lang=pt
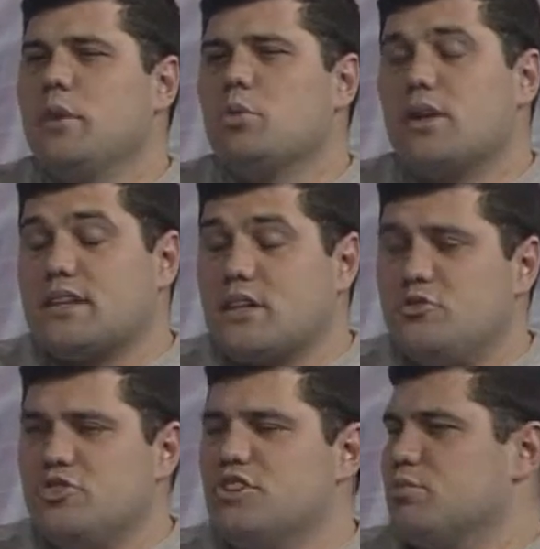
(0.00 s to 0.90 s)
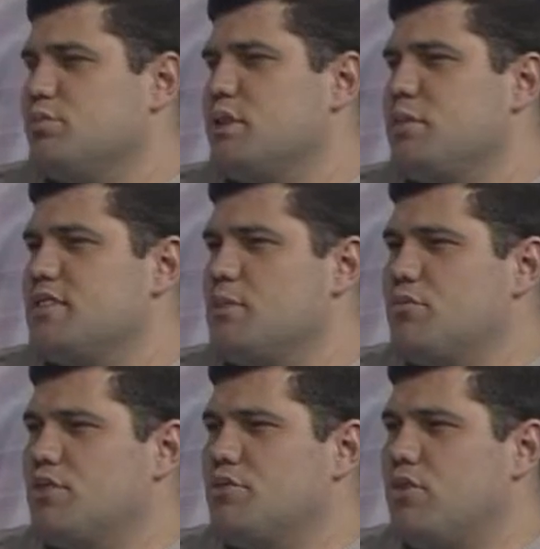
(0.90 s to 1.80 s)
Para o atletismo também
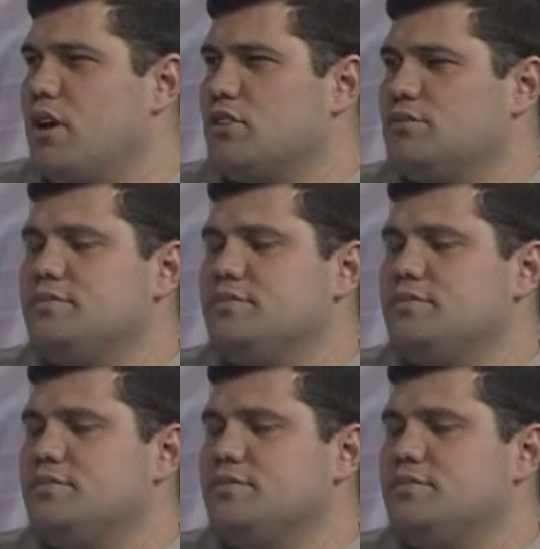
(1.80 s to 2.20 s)
sempre foi forte.